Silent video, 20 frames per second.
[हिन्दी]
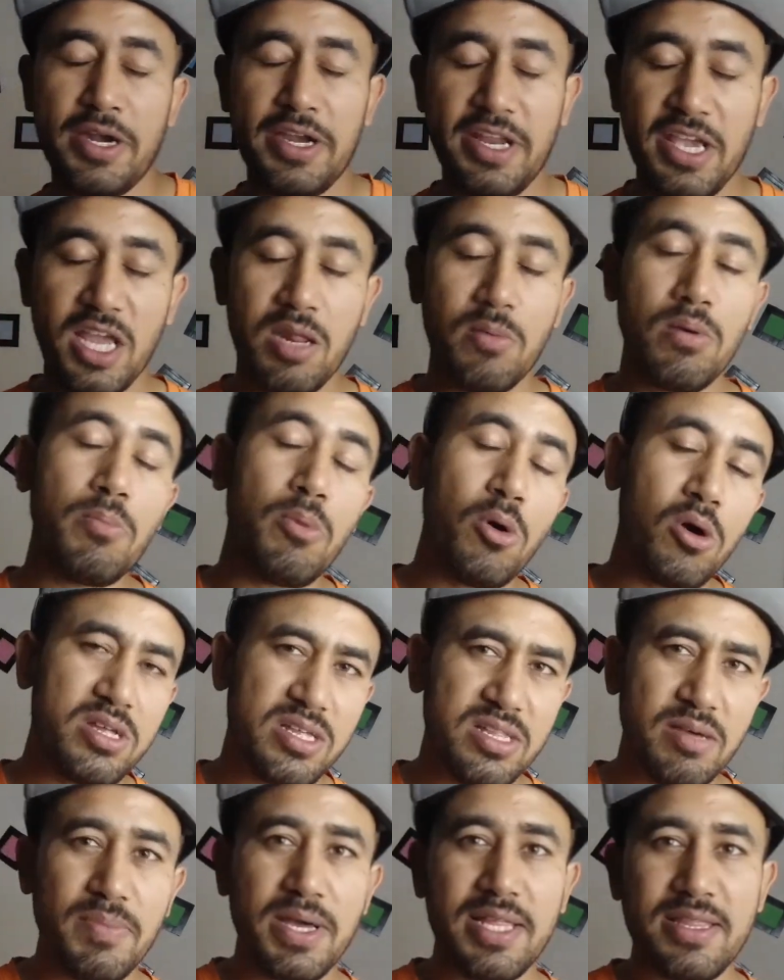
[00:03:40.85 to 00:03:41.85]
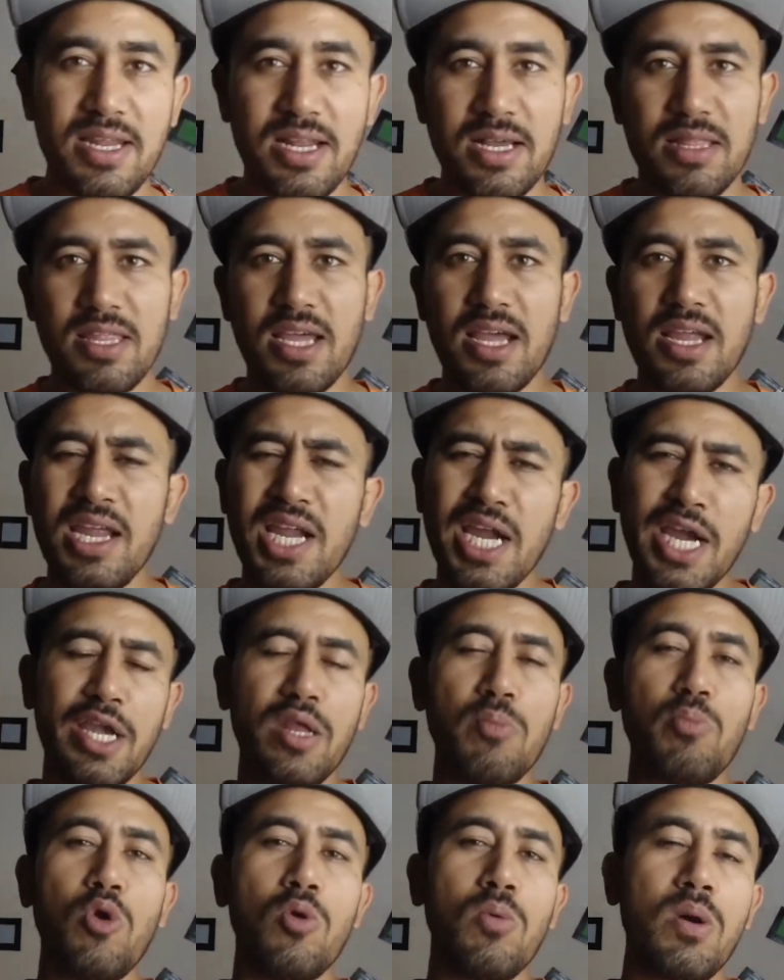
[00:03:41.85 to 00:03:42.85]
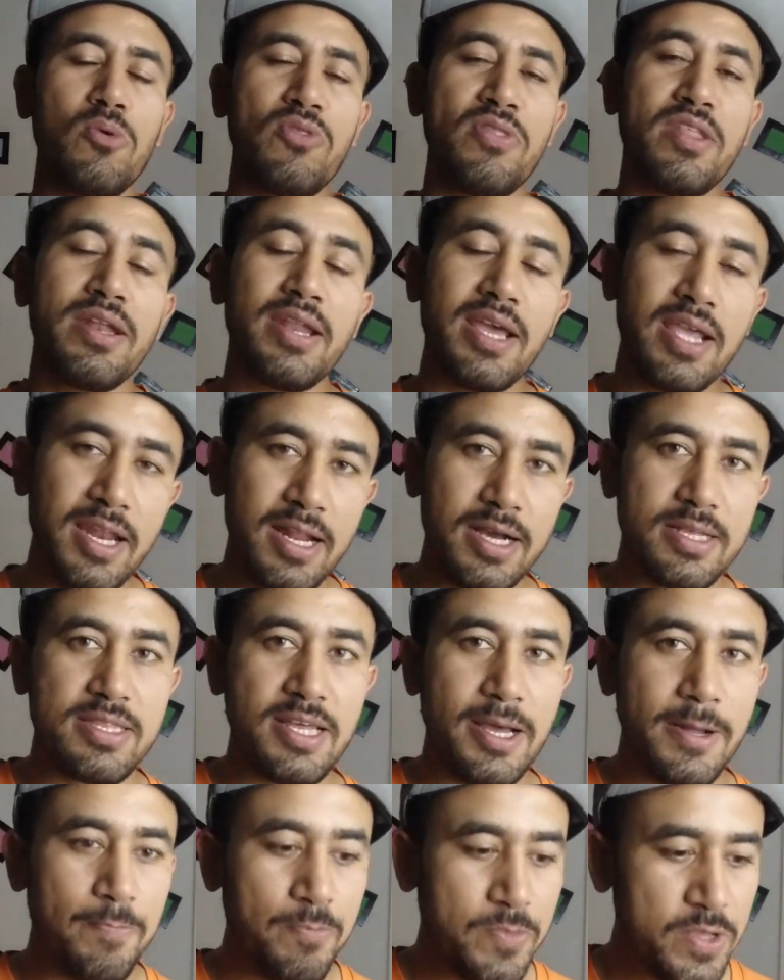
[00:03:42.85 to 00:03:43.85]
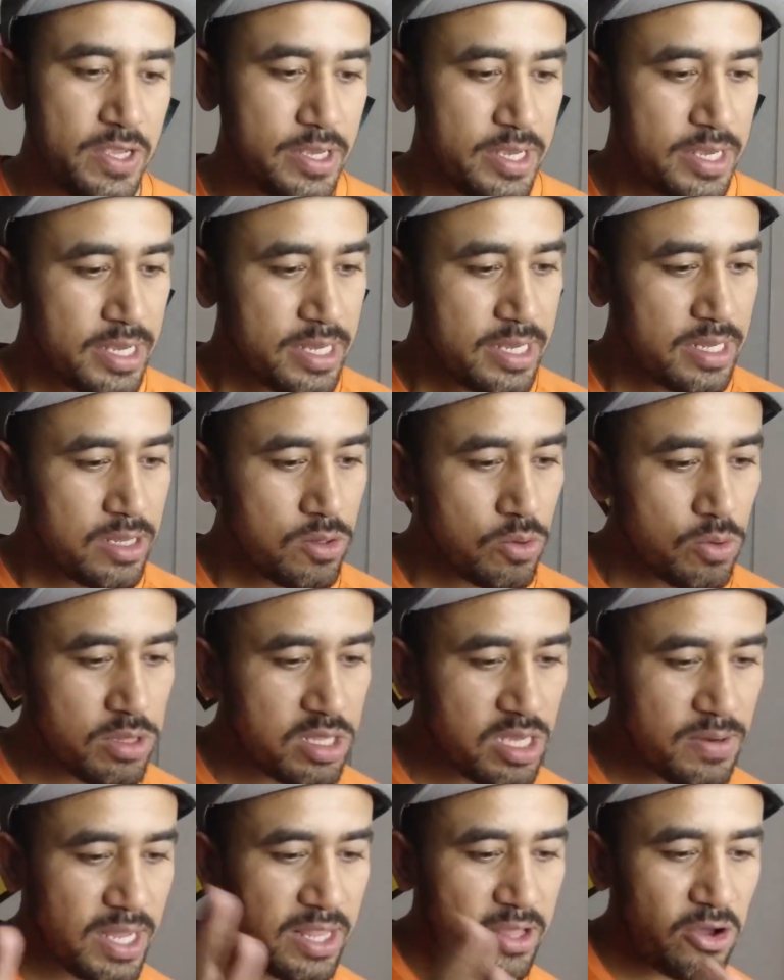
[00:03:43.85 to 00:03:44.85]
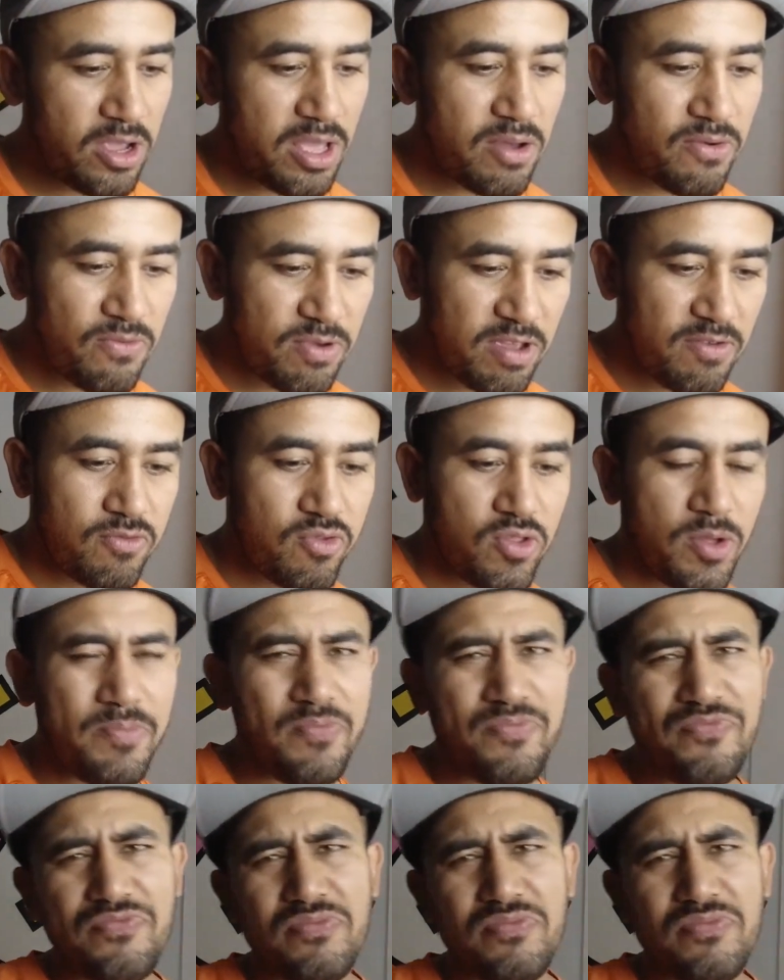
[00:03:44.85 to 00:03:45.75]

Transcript: डिग्री में बहुत ज़्यादा पैसा लगता है डिप्लोमा में उतना नहीं लगता उसके बाद हो गया फिफ्थ